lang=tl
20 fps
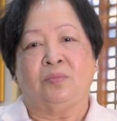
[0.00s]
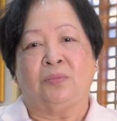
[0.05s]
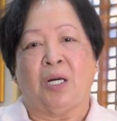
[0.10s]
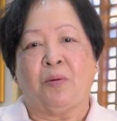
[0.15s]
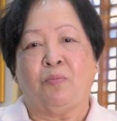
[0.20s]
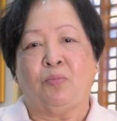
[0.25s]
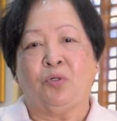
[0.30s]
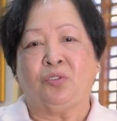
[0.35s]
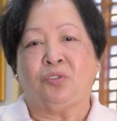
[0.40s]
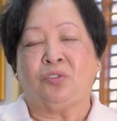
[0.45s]

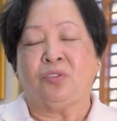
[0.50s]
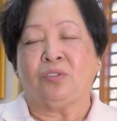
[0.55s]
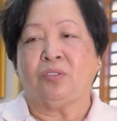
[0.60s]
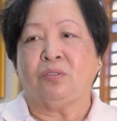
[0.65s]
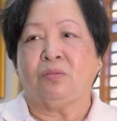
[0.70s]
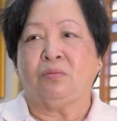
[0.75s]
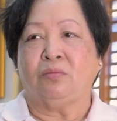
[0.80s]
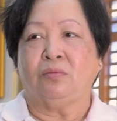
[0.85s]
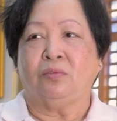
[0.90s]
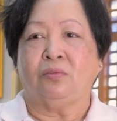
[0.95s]
Tapos,
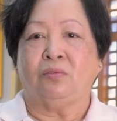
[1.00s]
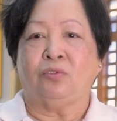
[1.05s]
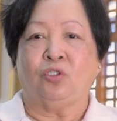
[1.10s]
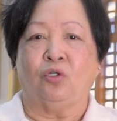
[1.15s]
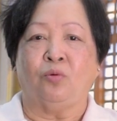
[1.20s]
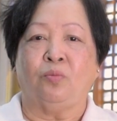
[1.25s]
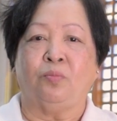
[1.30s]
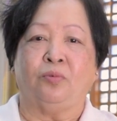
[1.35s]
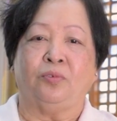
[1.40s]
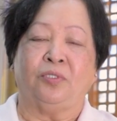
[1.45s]

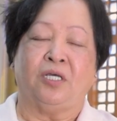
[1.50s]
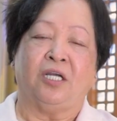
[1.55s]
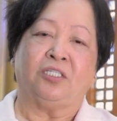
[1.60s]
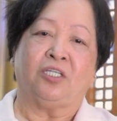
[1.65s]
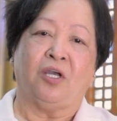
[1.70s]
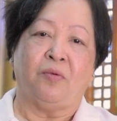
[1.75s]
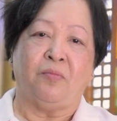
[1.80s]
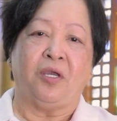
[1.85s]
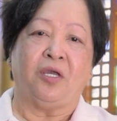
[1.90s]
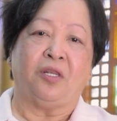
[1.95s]
so,
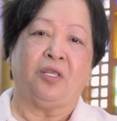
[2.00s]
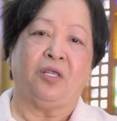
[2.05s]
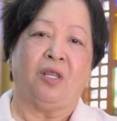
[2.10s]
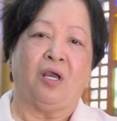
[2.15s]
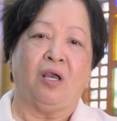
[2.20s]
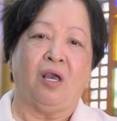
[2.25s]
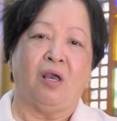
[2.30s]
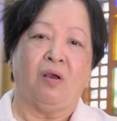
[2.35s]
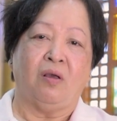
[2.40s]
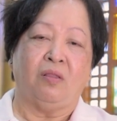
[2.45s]
nasa Amerika
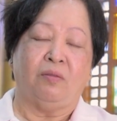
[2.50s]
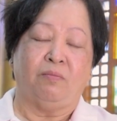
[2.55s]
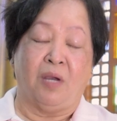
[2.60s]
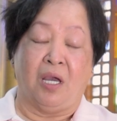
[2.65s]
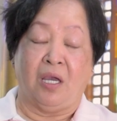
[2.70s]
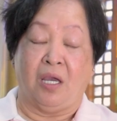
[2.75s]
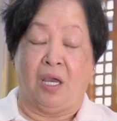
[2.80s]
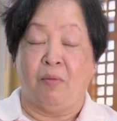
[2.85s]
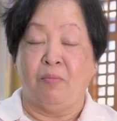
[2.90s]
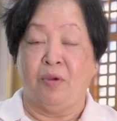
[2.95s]
na, ka,
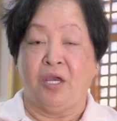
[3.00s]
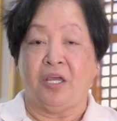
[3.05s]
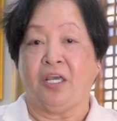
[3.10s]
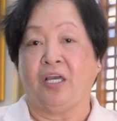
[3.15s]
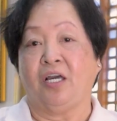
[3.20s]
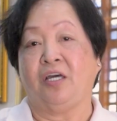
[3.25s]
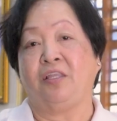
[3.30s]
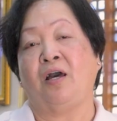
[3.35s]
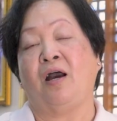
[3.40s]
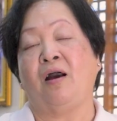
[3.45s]

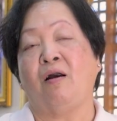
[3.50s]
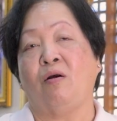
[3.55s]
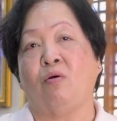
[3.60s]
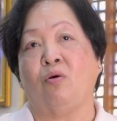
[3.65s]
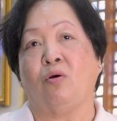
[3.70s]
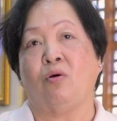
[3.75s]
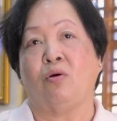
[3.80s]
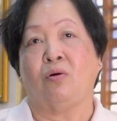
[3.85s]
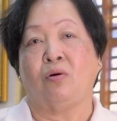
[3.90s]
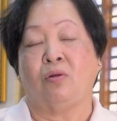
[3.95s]
Amerika na
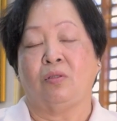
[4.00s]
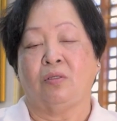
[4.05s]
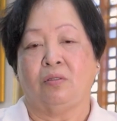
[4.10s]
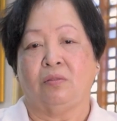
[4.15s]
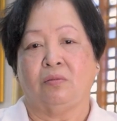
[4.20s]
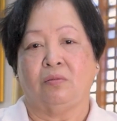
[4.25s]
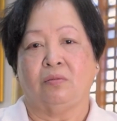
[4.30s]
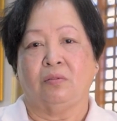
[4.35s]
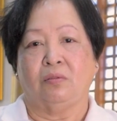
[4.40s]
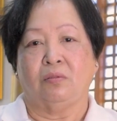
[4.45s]
ako.
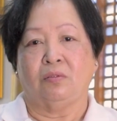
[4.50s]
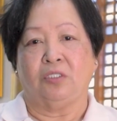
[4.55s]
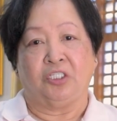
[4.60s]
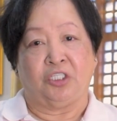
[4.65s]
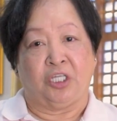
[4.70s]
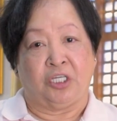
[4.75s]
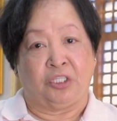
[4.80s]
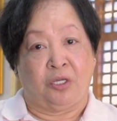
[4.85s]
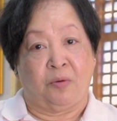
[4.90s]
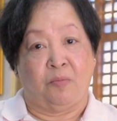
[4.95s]

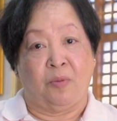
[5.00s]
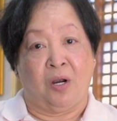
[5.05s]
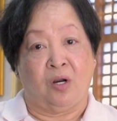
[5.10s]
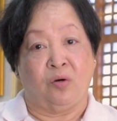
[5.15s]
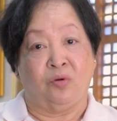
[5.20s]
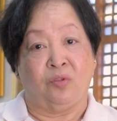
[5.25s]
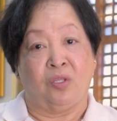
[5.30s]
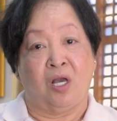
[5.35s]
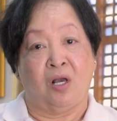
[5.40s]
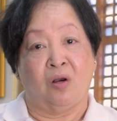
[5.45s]

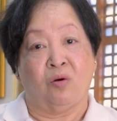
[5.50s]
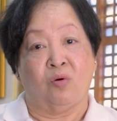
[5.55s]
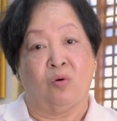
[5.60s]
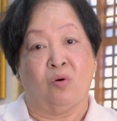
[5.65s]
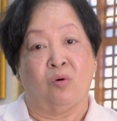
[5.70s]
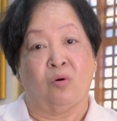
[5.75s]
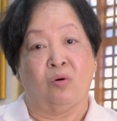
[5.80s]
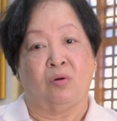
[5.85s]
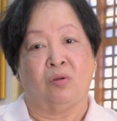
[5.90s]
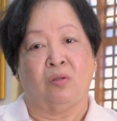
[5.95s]
Nagtatrabaho na
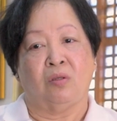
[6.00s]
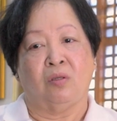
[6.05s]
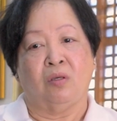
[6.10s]
ako.